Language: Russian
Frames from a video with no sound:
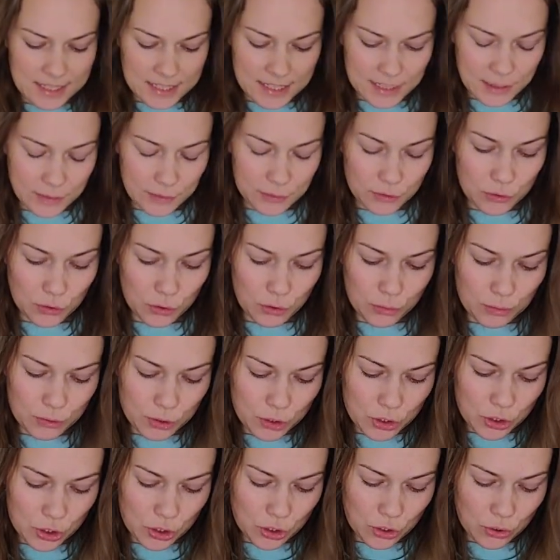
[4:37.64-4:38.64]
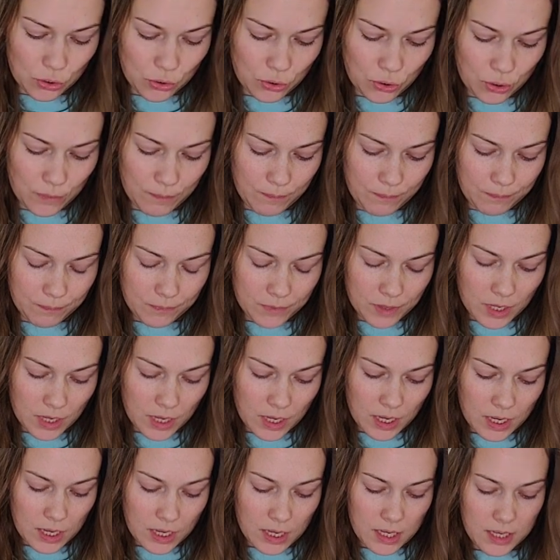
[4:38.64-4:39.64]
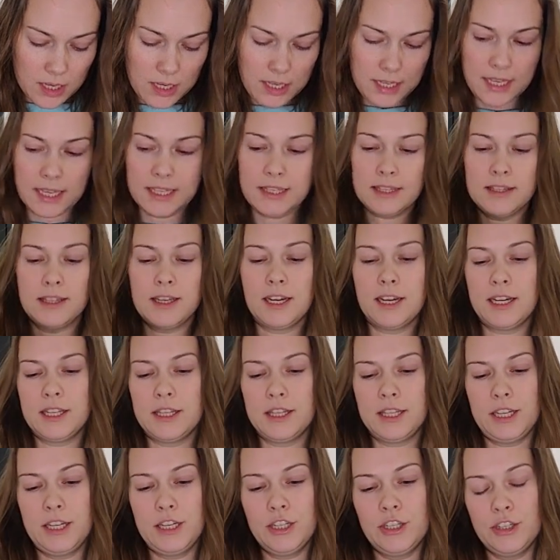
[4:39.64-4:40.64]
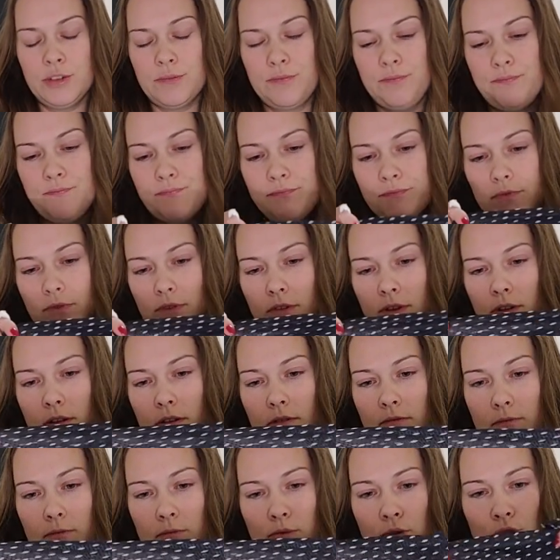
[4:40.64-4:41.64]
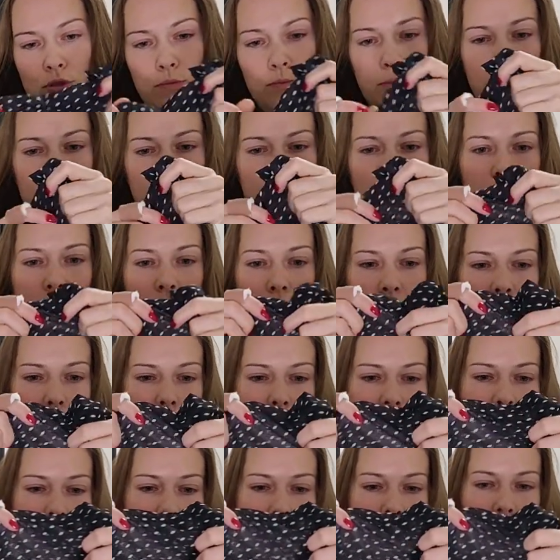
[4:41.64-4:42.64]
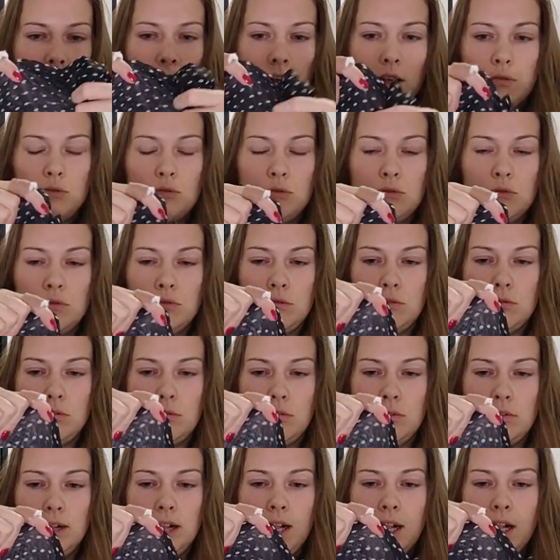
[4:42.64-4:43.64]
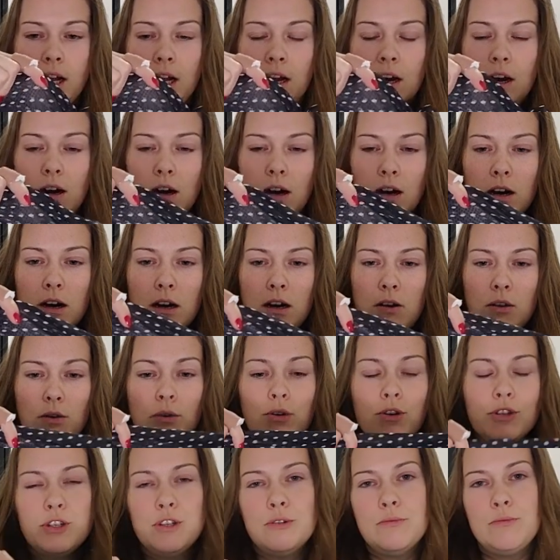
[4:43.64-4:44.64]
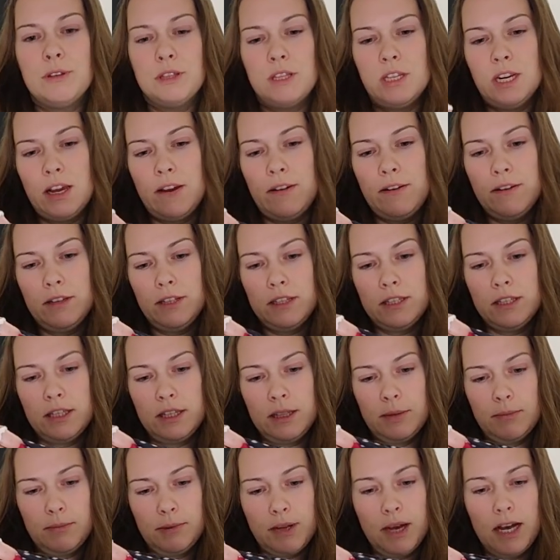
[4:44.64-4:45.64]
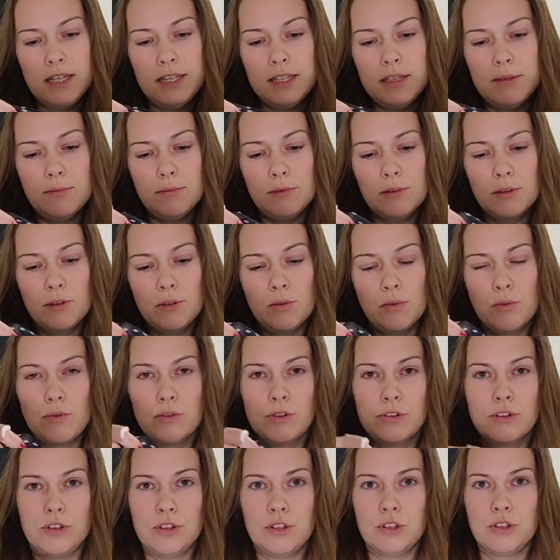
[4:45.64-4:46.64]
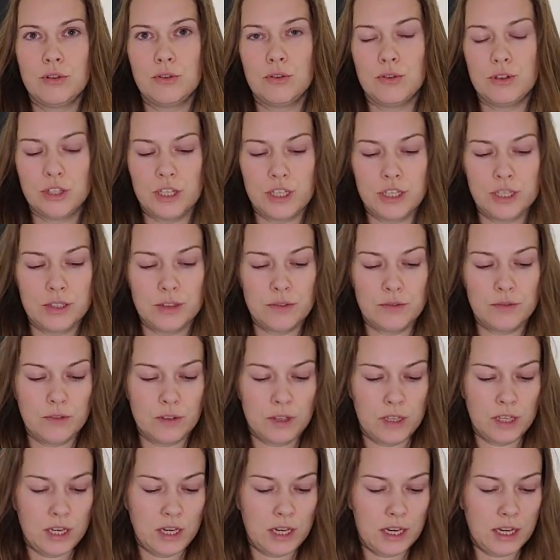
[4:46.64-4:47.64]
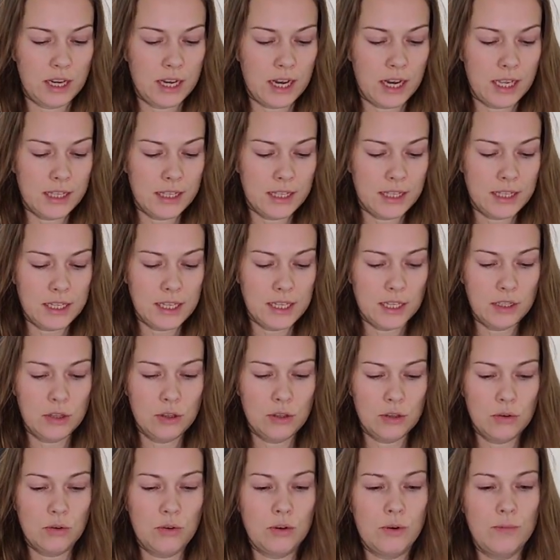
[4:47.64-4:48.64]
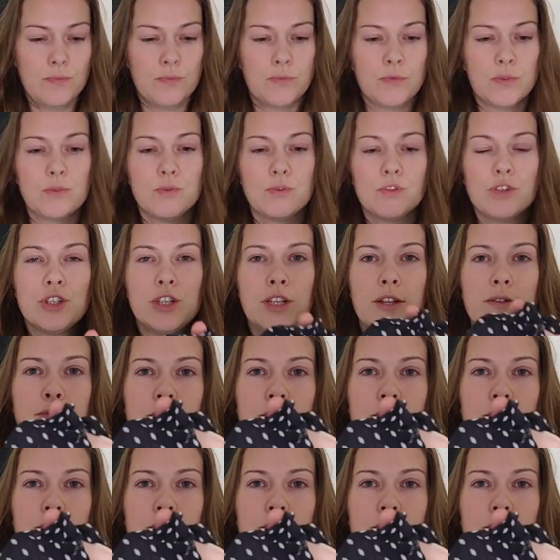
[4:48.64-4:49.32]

дело в том, что этот трикотаж, может быть, видно, я надеюсь, э, очень мне нравилось это платье, было очень такое женственное, элегантное, но уже